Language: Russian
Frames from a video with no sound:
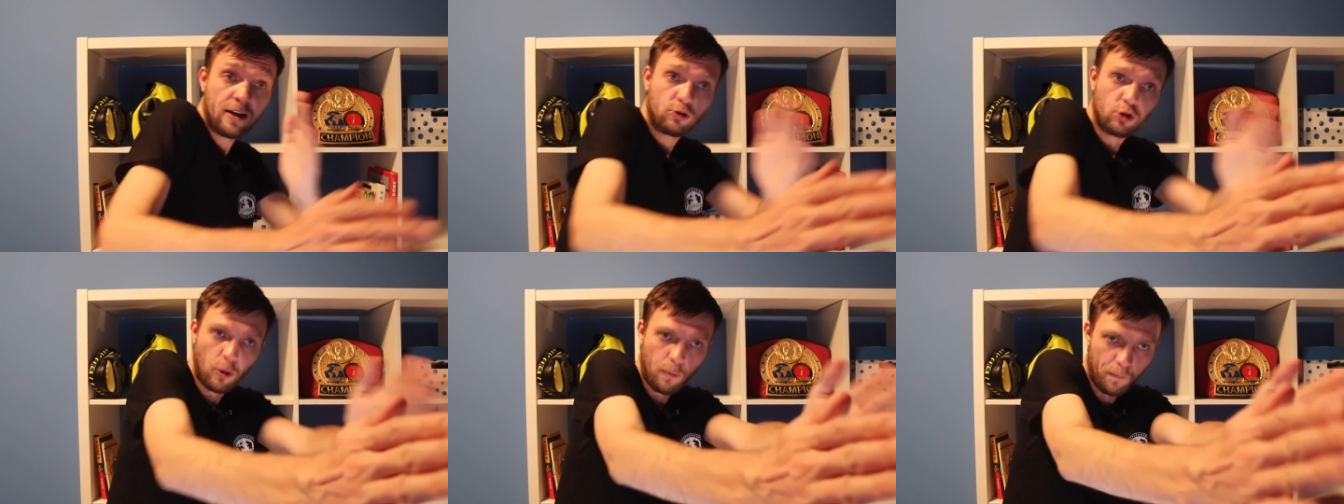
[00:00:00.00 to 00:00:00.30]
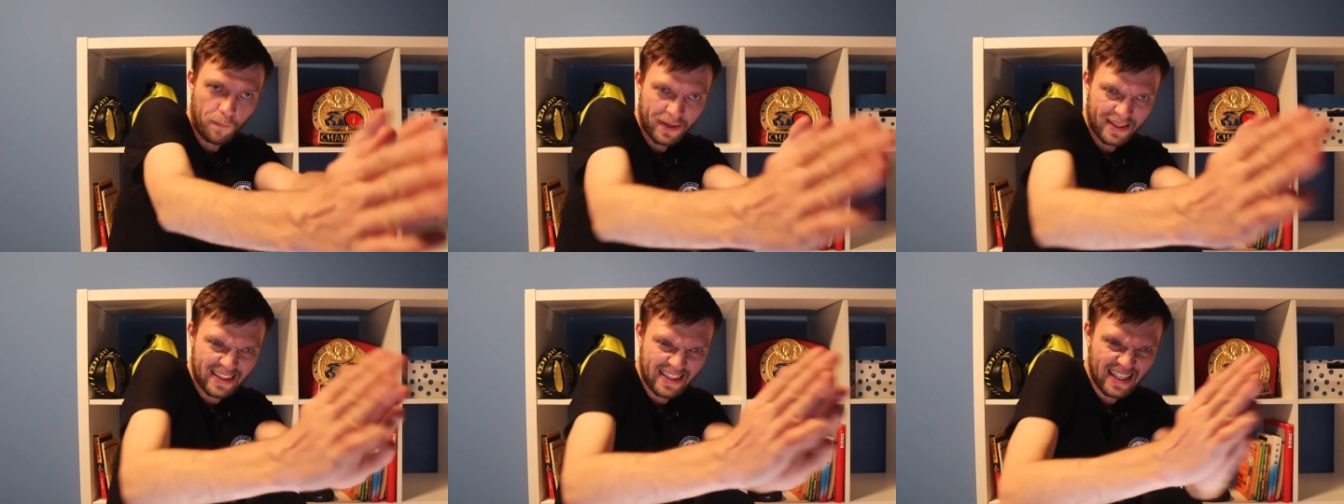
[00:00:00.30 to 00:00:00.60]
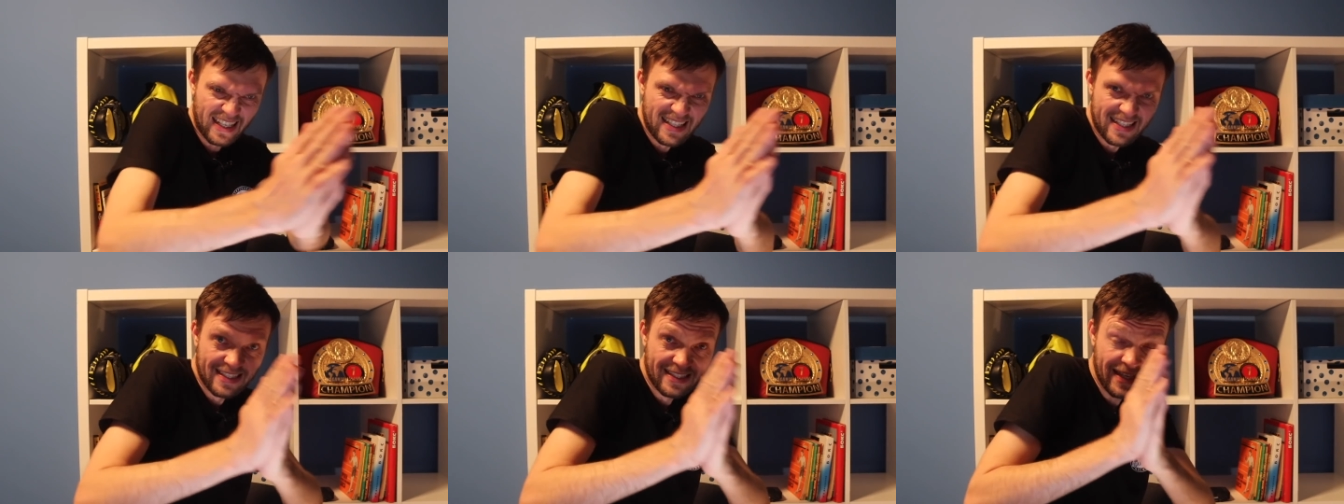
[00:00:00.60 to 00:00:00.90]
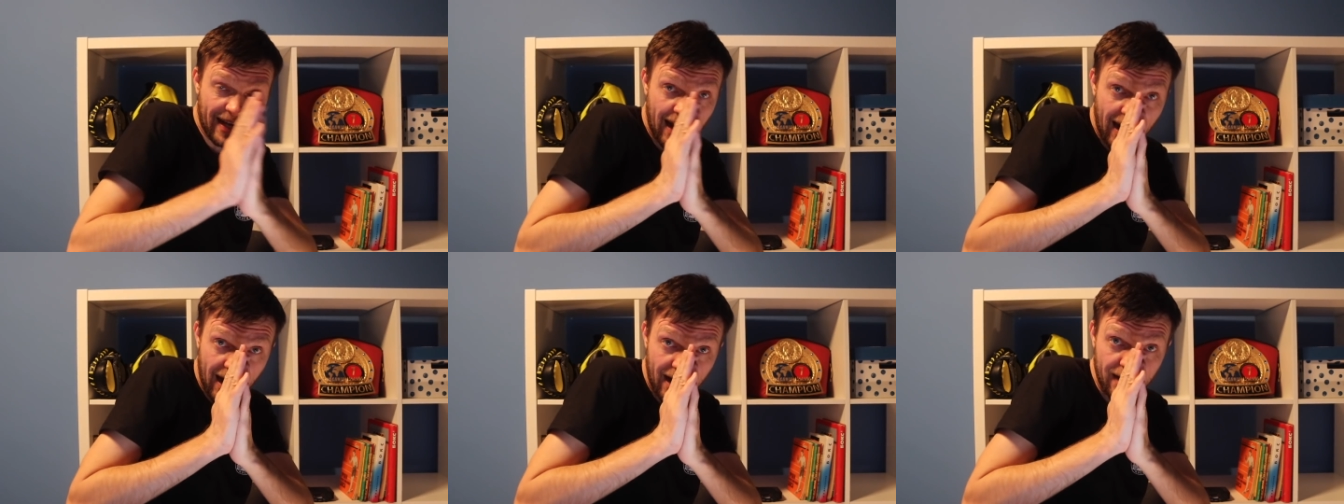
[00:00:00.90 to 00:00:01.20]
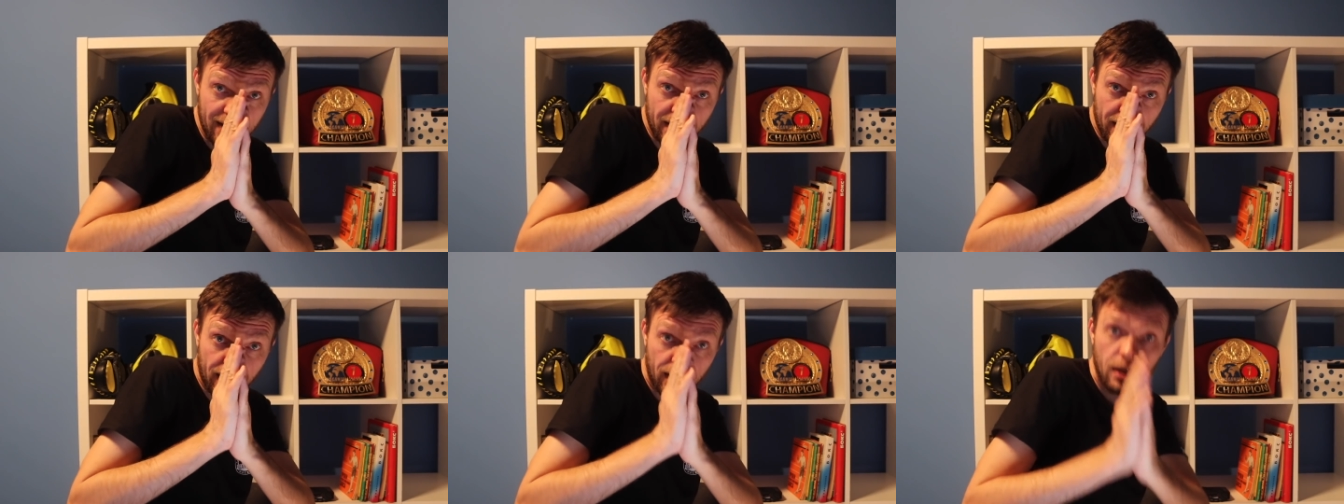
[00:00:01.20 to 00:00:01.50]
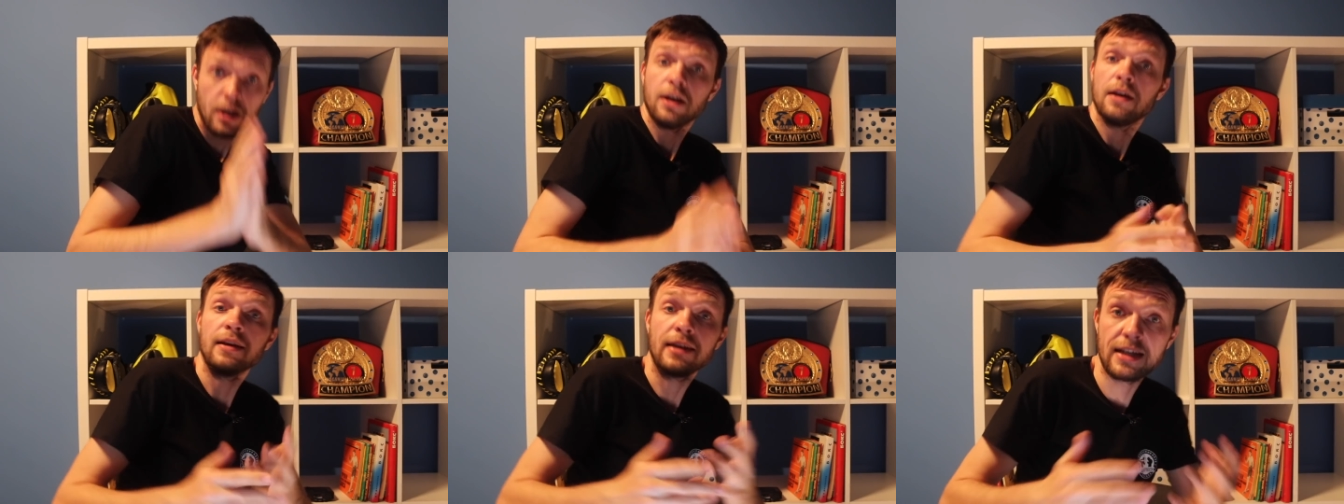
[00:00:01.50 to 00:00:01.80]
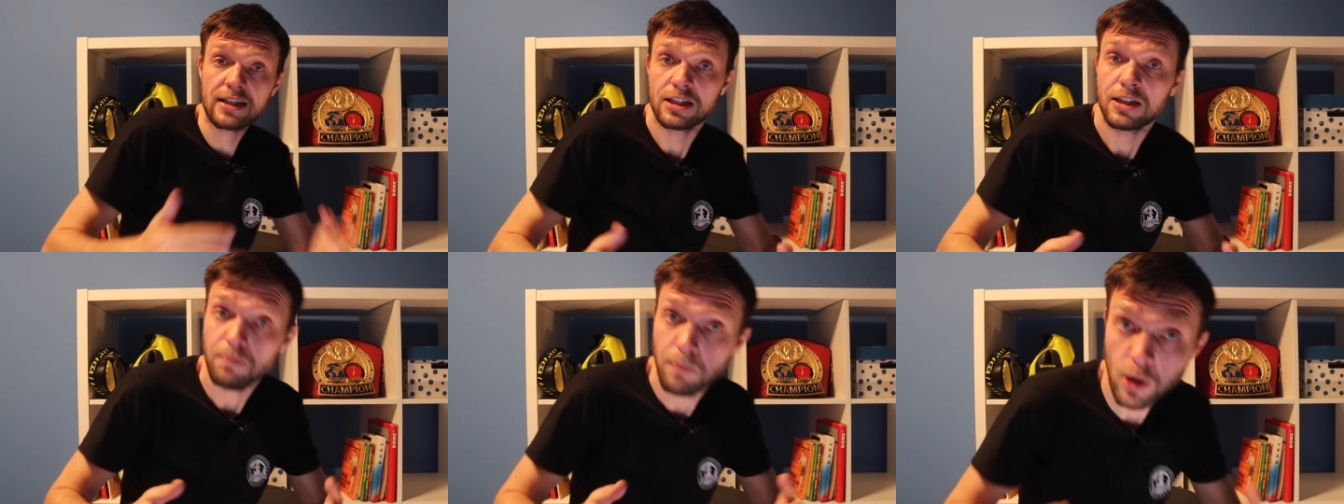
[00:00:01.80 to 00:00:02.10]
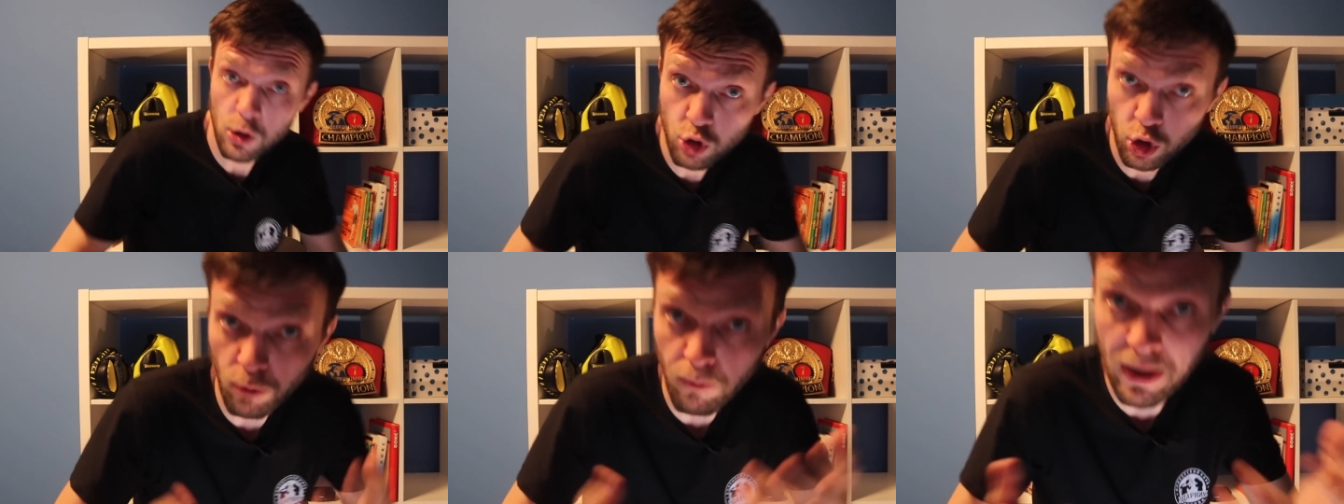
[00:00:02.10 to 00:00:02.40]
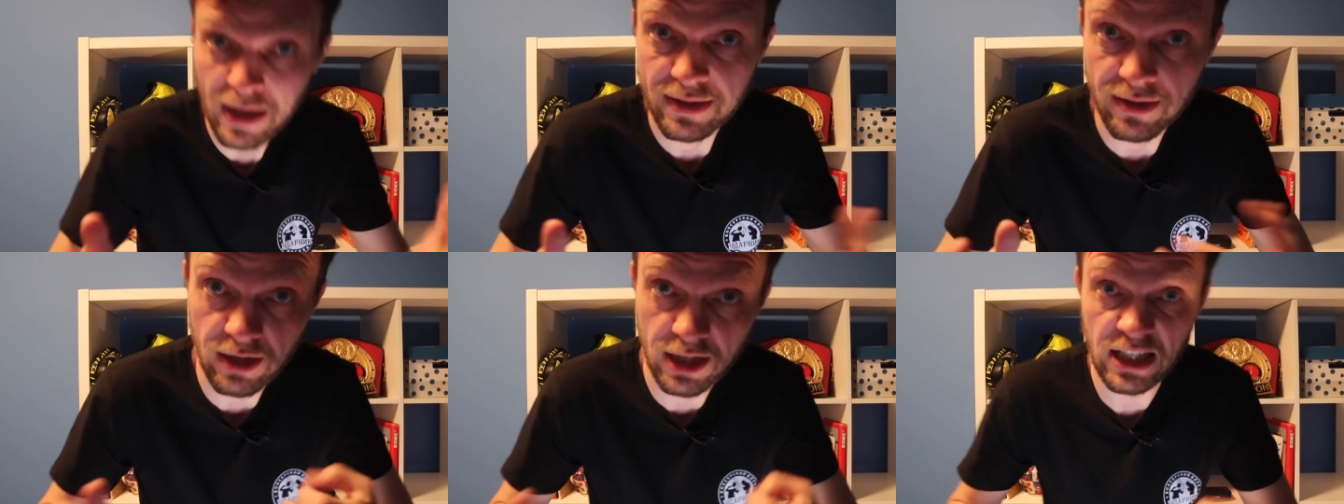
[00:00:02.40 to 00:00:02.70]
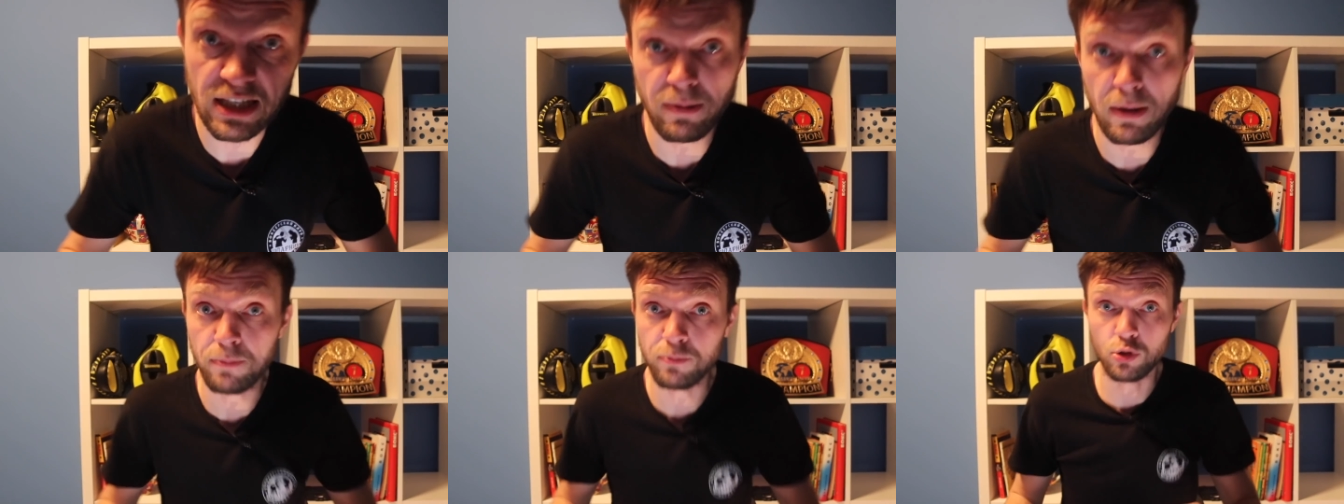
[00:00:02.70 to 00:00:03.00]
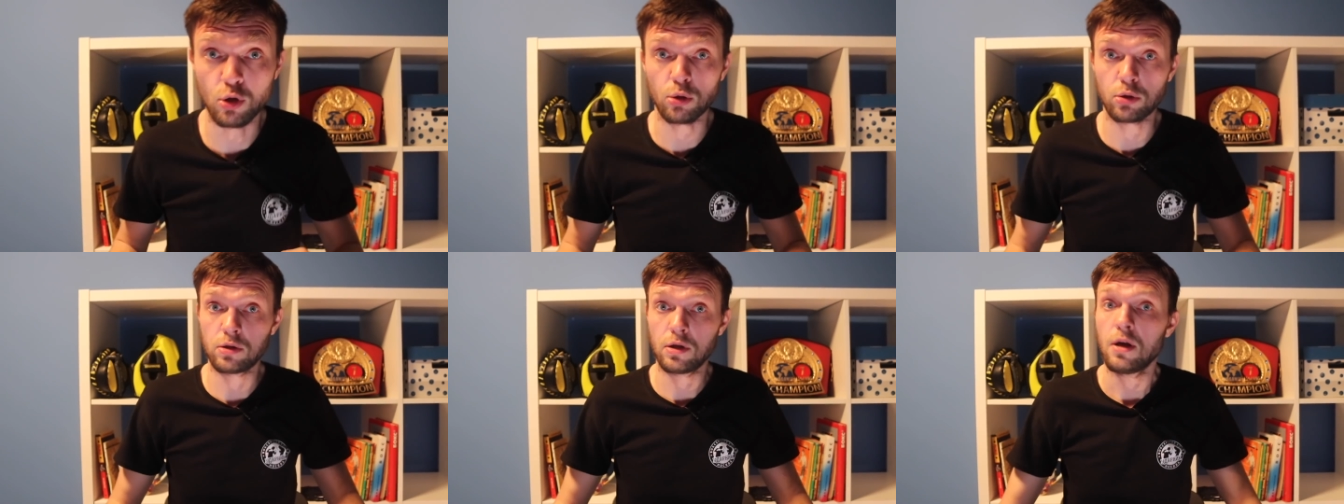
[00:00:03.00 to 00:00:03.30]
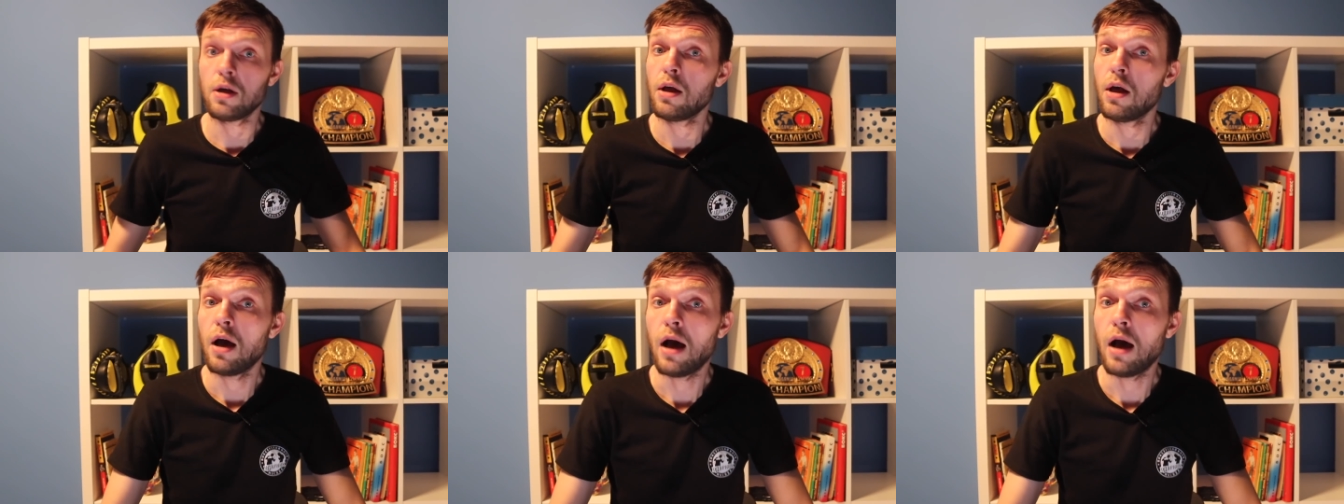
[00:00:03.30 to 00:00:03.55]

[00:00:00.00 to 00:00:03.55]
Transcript: то потенциально, если большой мастер тебя бьет,